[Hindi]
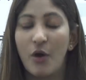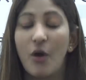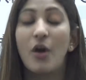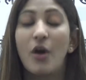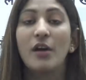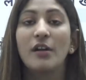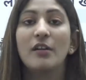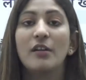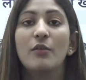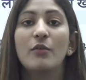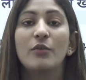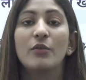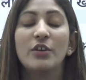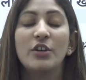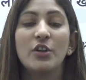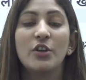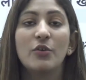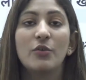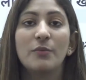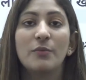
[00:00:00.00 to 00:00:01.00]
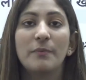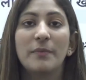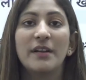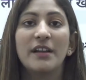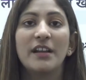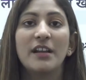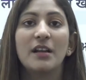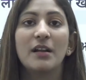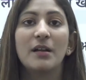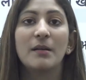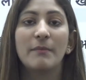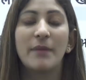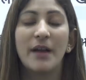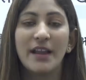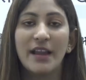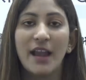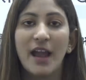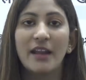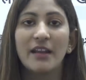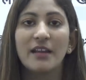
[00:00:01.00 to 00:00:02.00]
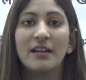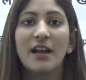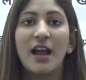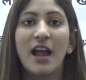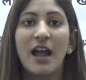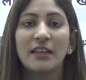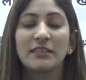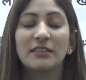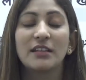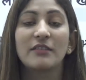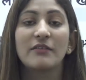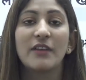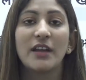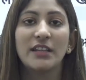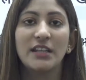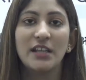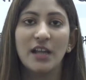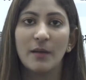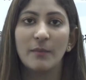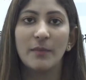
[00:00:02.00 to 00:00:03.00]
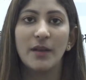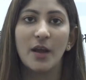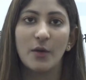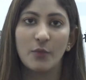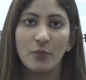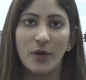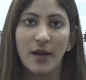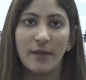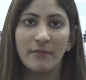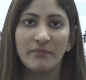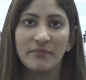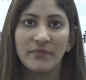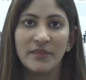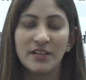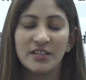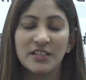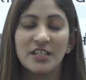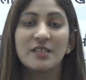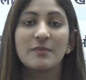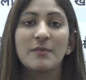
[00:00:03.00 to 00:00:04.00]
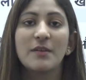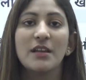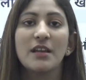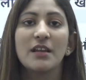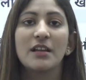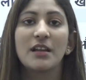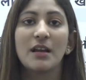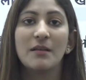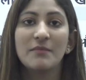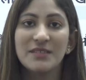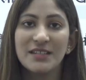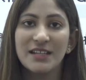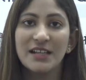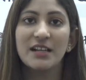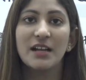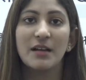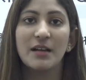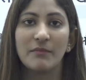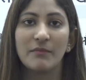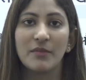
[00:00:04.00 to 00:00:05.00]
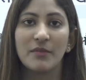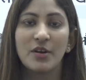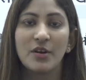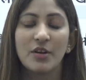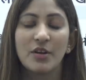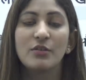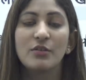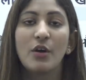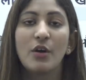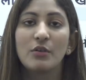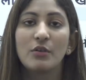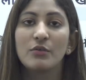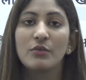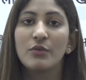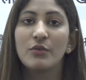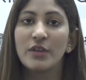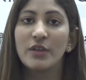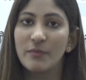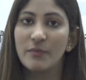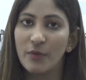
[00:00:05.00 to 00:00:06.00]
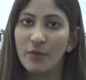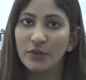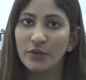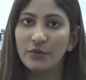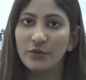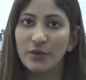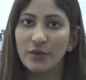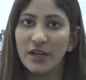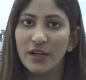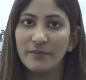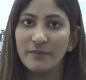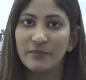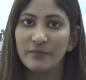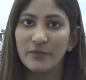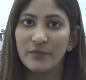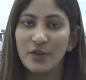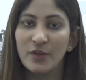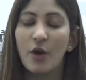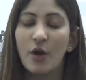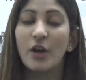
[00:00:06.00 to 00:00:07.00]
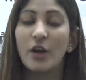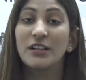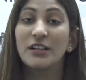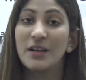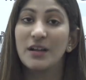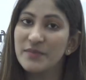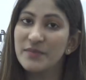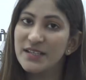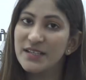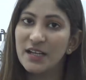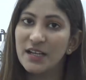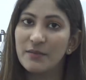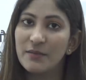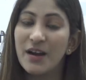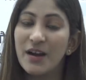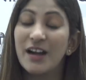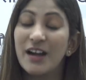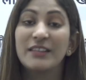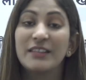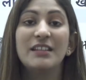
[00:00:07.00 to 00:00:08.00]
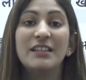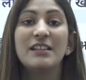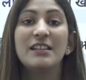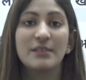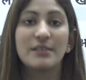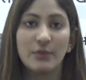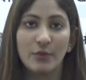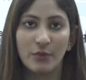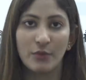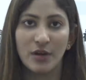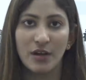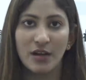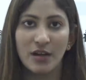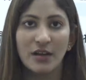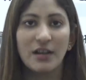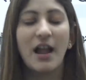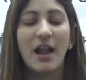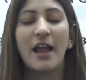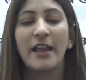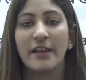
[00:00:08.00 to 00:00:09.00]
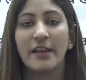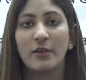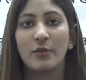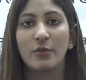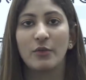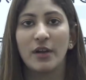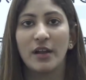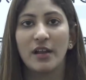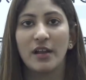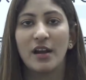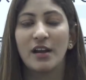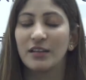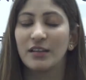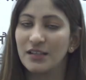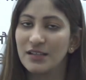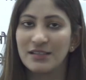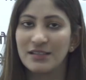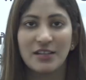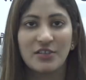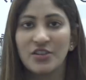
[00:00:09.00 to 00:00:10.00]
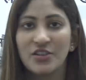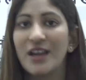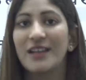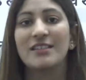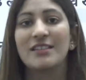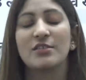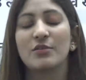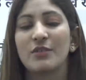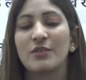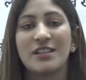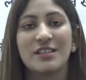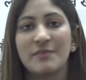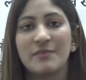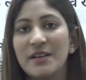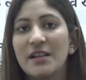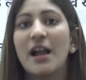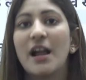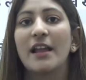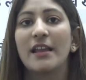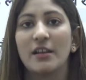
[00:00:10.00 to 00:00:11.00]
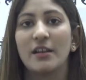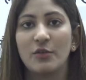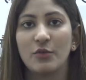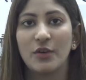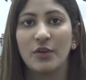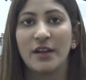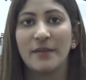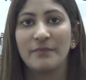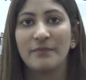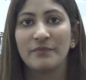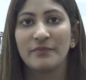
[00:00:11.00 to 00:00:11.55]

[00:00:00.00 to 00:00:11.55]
और उनके ऊपर एक भयानक आतंकवादी हमला हुआ जिसमें कम से कम नौ लोगों की मौत हो गई और कम से कम 38 लोग घायल हो गए 38 से 40 लोग इसमें घायल हो गए